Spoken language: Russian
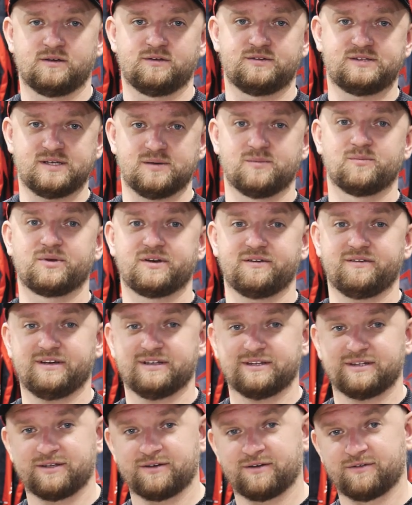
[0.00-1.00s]
Всем
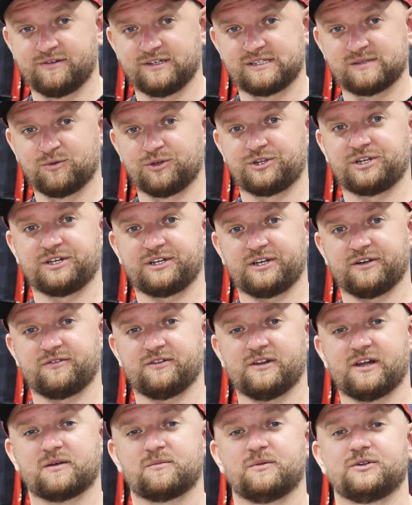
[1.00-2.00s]
привет! Вы смотрите
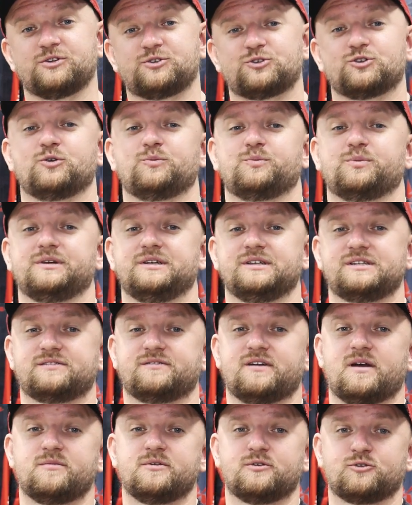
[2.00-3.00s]
Флагман Шоп и с
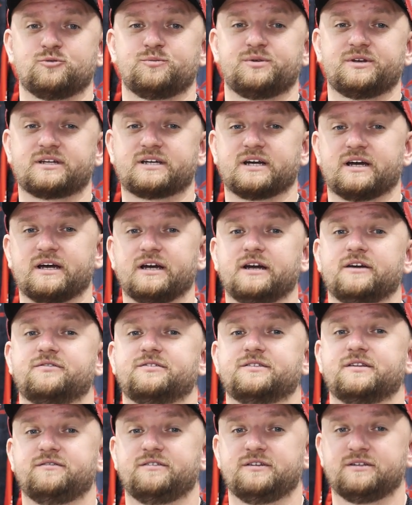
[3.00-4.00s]
вами рубрика
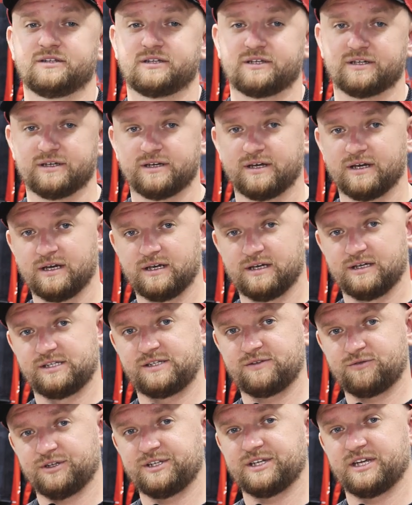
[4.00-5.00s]
F новинки. И
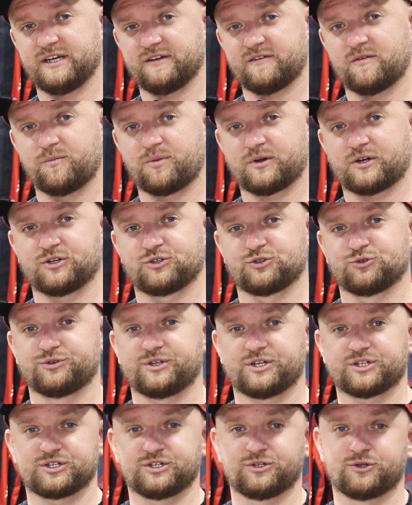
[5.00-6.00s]
сегодня я вам покажу
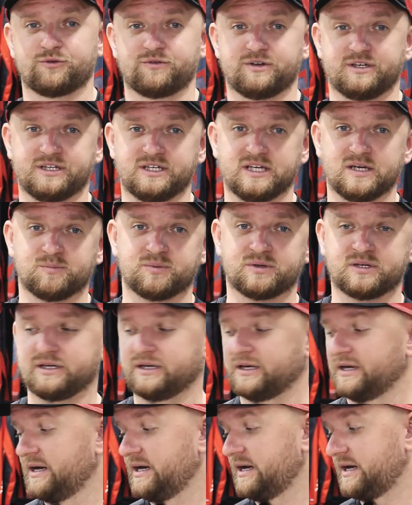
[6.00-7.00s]
наши новые
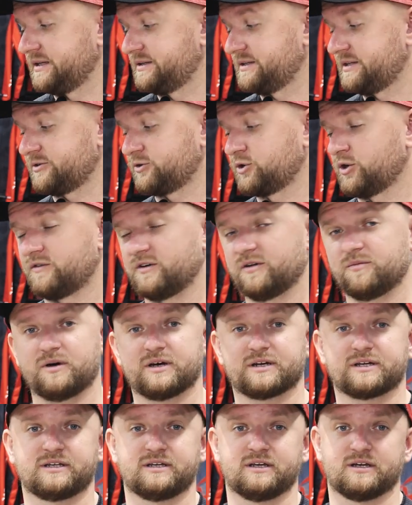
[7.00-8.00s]
кепки от торговой
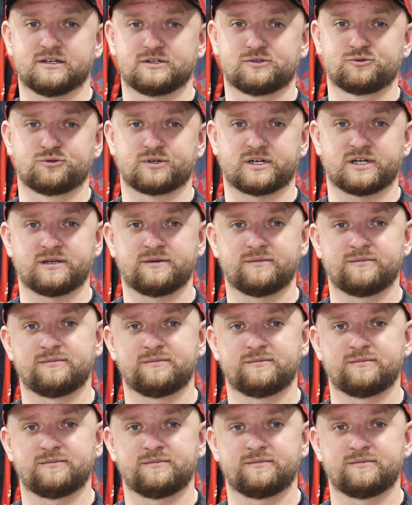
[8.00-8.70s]
марки Азура.